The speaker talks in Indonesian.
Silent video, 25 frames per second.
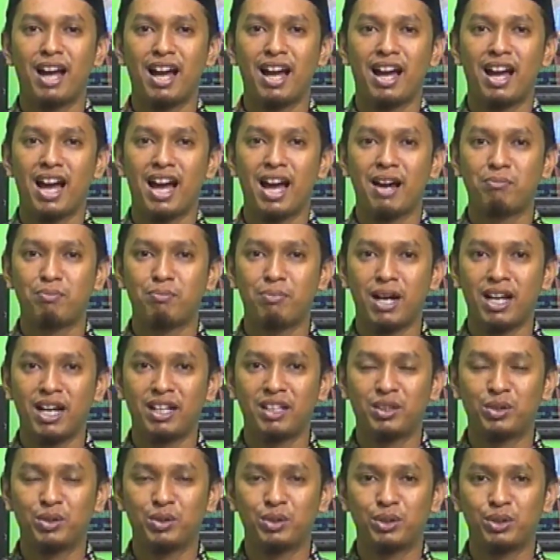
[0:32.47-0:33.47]
apa
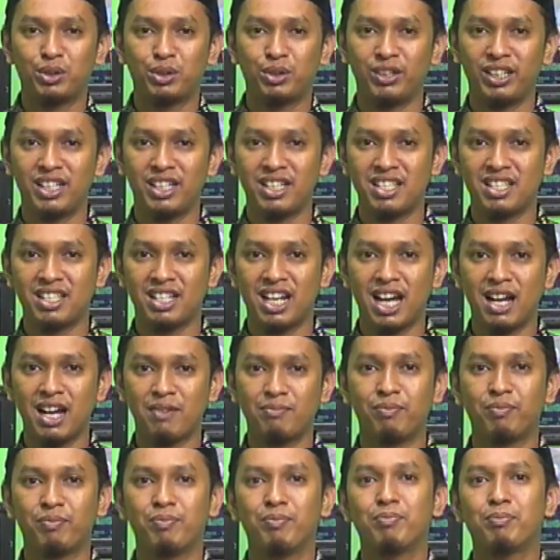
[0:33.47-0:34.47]
itu rukun
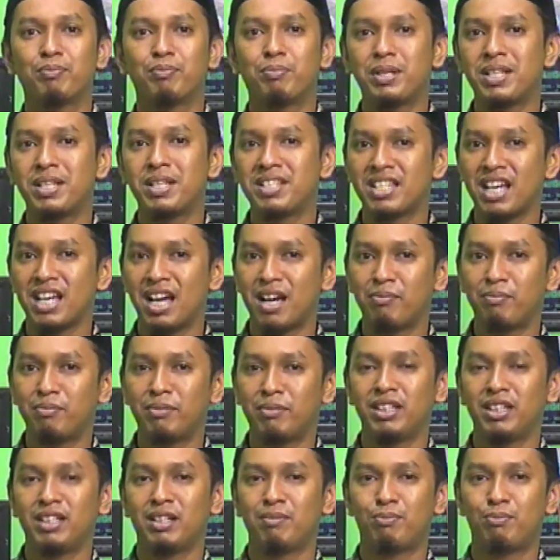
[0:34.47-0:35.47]
Islam, bisa
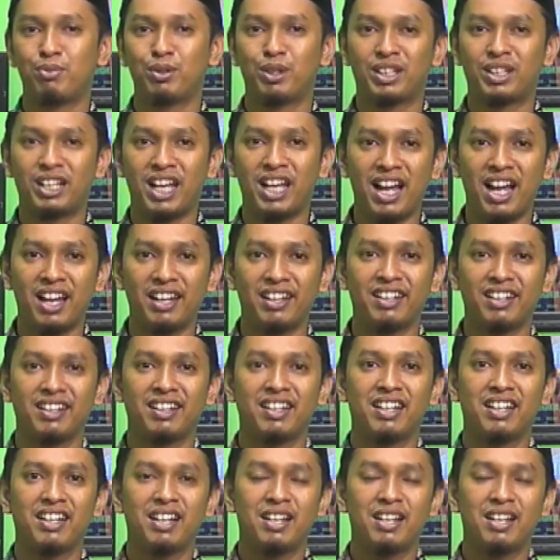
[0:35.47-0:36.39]
menyebutkan